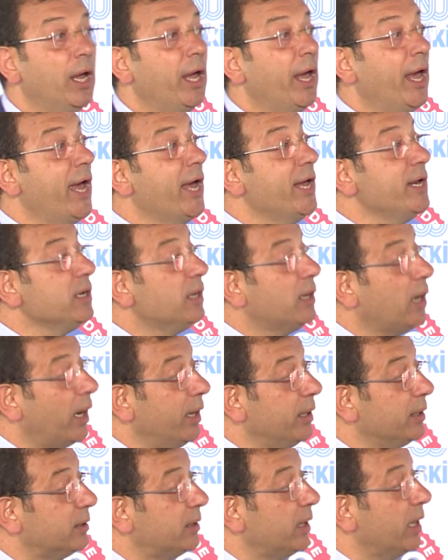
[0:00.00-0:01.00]
en
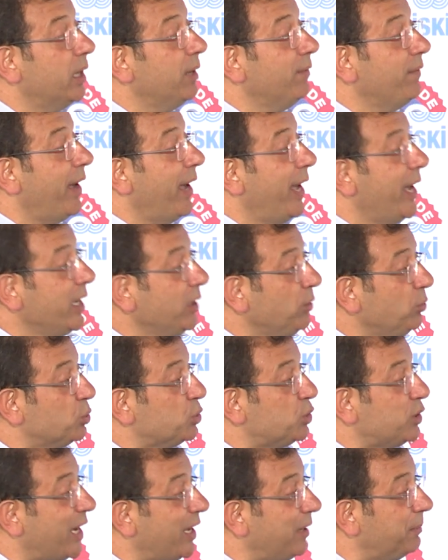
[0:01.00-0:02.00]
kaliteli ve en
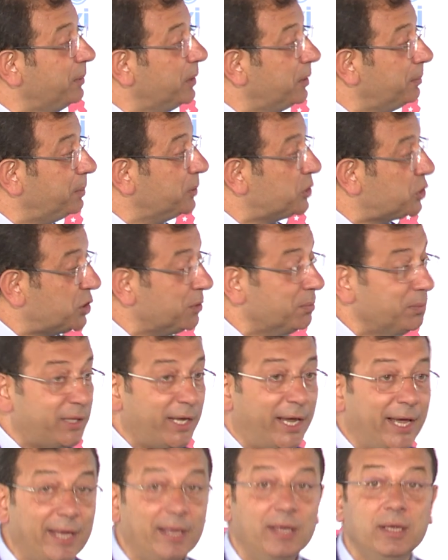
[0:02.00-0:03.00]
güzel bir
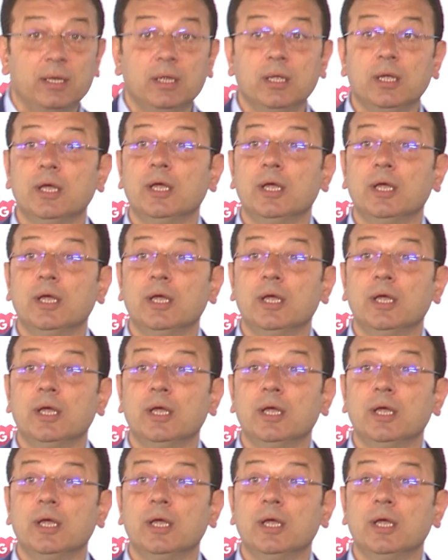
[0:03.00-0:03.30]
biçimde